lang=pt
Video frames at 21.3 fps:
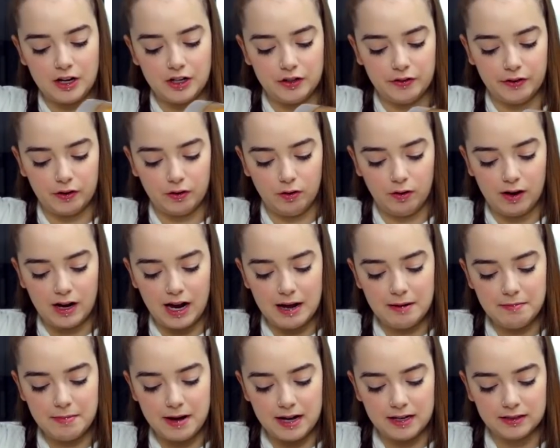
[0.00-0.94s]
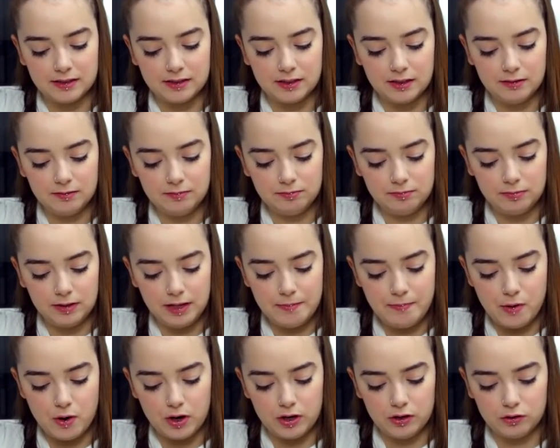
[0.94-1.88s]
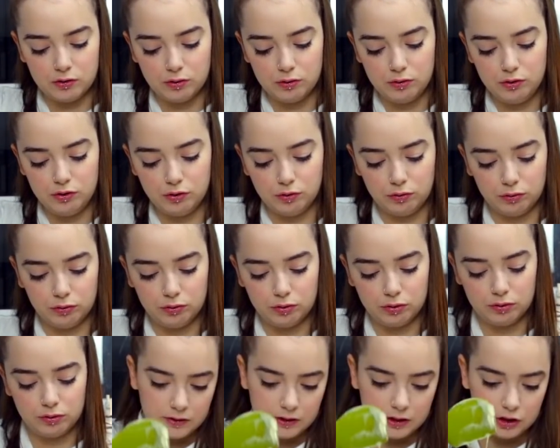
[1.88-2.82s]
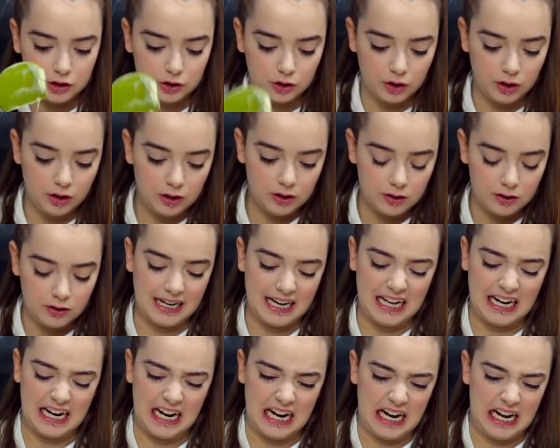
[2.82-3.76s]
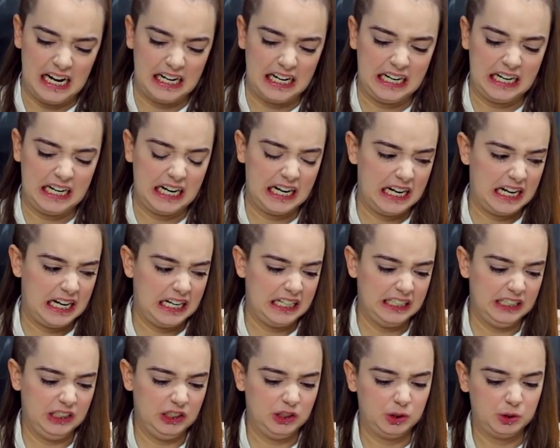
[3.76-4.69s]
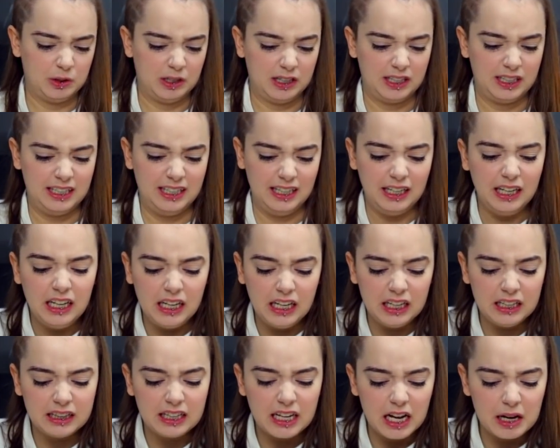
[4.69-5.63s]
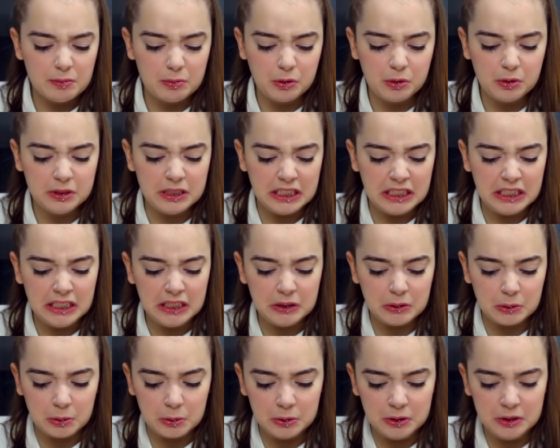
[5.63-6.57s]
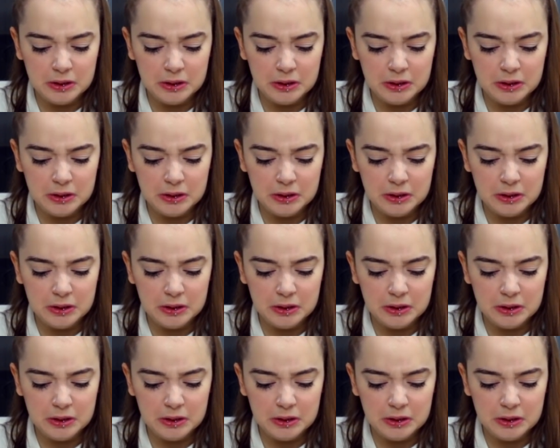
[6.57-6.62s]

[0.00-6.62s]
a gente vai colocar a massa depois, tudo junto. Fechou? Caraca, isso aqui tá bonito